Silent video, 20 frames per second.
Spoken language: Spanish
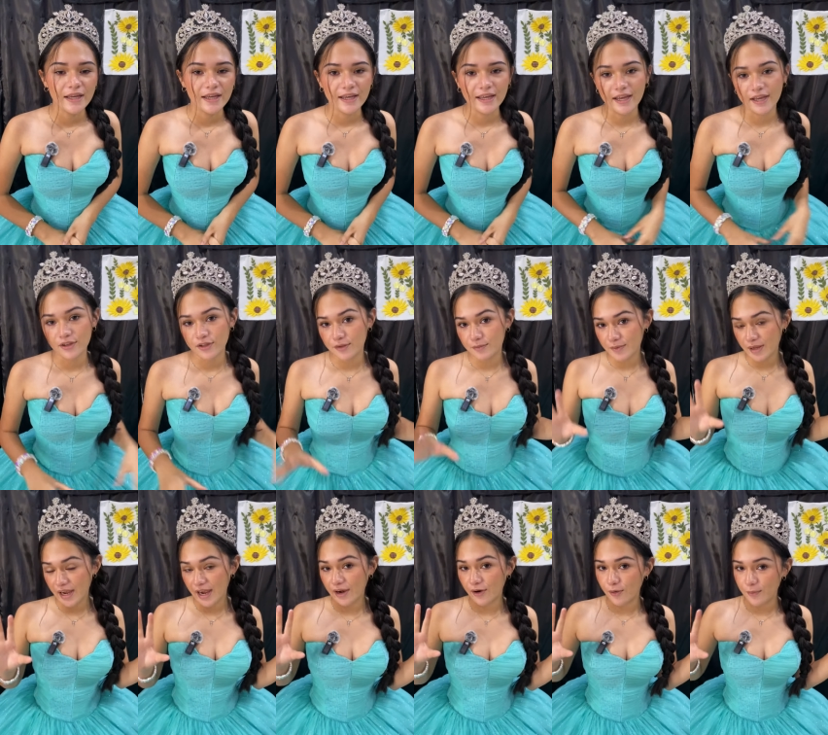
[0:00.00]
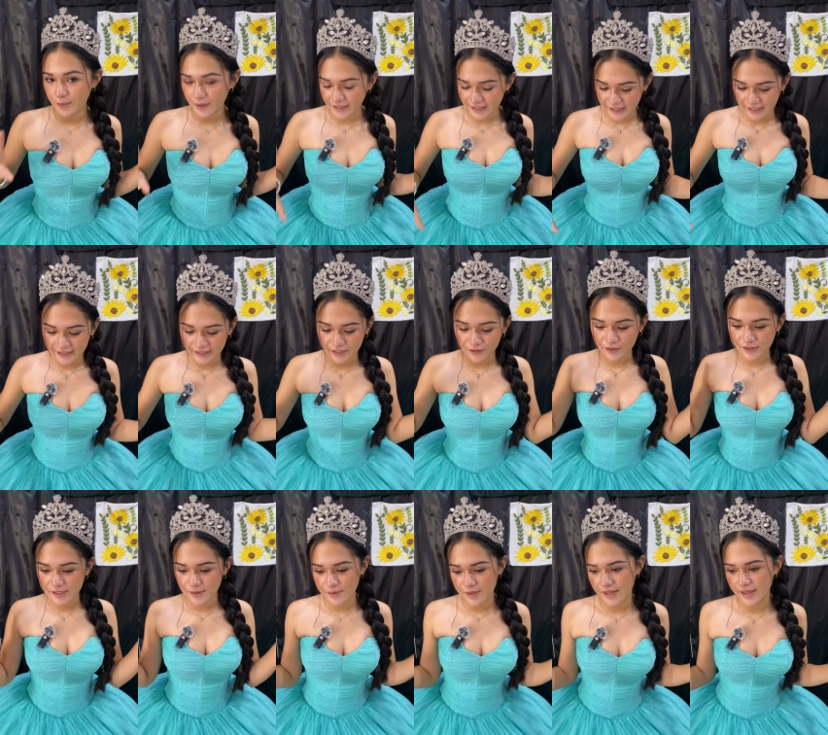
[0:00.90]
Eh, ayúdenme a compartir tanto
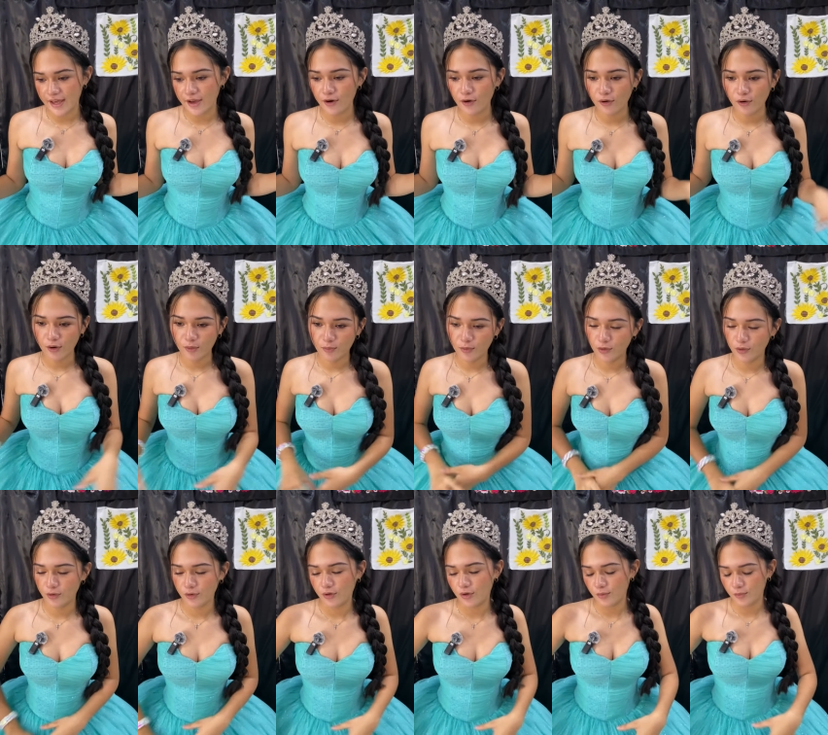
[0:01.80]
ese video como,